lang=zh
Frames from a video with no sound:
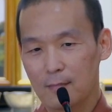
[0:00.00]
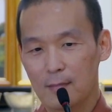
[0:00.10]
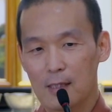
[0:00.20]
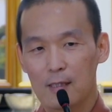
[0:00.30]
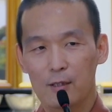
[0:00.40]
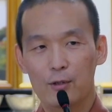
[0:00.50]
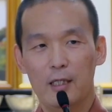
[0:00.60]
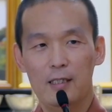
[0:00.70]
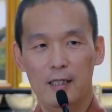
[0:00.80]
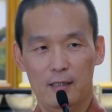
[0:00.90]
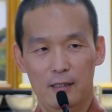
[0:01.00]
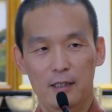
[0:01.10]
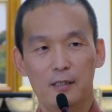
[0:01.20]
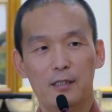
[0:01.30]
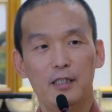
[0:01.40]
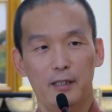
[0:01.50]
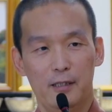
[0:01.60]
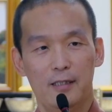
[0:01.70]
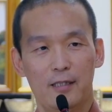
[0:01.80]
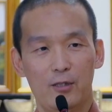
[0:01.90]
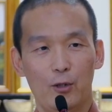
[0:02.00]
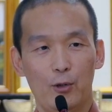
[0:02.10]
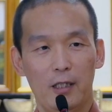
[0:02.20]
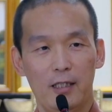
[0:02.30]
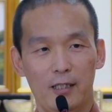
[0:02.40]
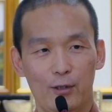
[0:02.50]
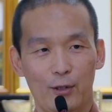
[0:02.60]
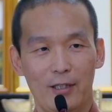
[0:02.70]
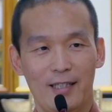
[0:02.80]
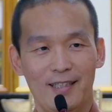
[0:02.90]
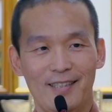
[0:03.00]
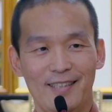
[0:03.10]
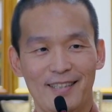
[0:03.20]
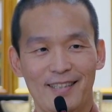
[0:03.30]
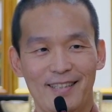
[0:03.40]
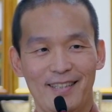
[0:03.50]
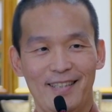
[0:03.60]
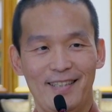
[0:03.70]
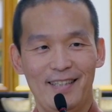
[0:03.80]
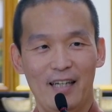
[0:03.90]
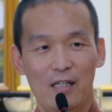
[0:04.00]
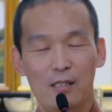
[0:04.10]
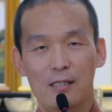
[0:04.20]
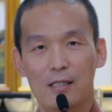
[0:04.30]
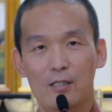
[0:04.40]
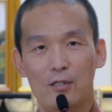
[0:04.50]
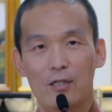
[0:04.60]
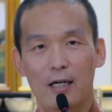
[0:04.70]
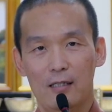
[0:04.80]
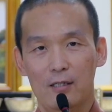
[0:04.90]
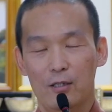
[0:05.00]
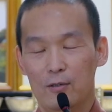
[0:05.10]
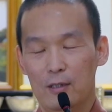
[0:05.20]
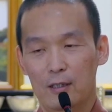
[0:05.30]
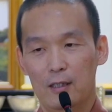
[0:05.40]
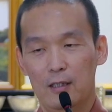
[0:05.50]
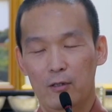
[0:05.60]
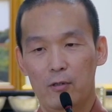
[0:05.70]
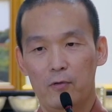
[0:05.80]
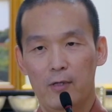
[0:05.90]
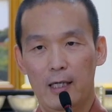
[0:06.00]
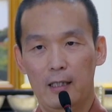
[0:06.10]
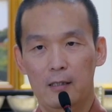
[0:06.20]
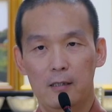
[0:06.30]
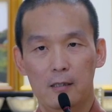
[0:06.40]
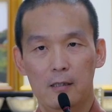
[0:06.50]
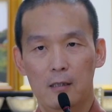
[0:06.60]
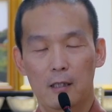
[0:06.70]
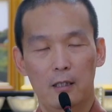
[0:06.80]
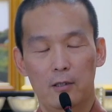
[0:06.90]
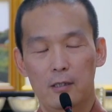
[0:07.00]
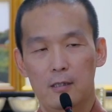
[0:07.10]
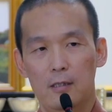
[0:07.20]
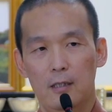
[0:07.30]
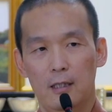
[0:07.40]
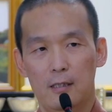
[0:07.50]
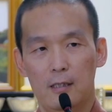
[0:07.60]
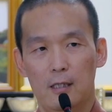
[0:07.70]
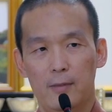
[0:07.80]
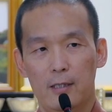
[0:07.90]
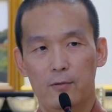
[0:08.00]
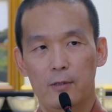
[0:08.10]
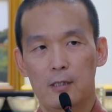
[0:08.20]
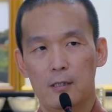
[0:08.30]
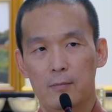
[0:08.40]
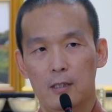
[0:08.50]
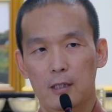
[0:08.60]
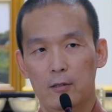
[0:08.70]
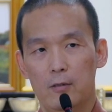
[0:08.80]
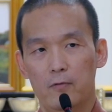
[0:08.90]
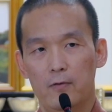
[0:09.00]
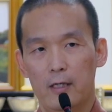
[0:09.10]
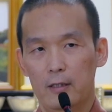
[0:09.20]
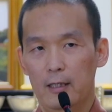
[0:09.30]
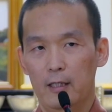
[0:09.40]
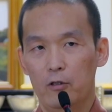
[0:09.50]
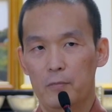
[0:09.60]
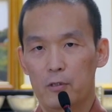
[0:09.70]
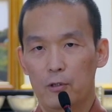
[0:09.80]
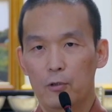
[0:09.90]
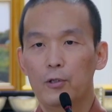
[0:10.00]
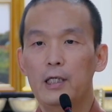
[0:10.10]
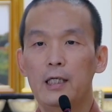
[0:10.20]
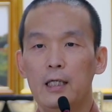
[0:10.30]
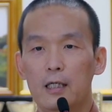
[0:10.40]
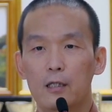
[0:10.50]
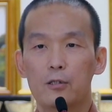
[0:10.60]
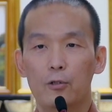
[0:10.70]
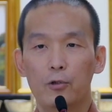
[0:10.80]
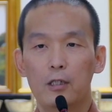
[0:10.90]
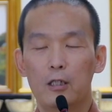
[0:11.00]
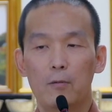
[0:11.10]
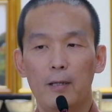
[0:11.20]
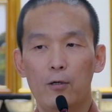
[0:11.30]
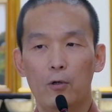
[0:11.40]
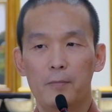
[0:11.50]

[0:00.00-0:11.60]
但是就是跟你讲，现世的聪慧也很重要。然后真正的聪慧还是从这个听闻佛法来的。其实很有意思一点，你知道吗？为什么听闻佛法会带给我们聪慧，而聪慧能够帮我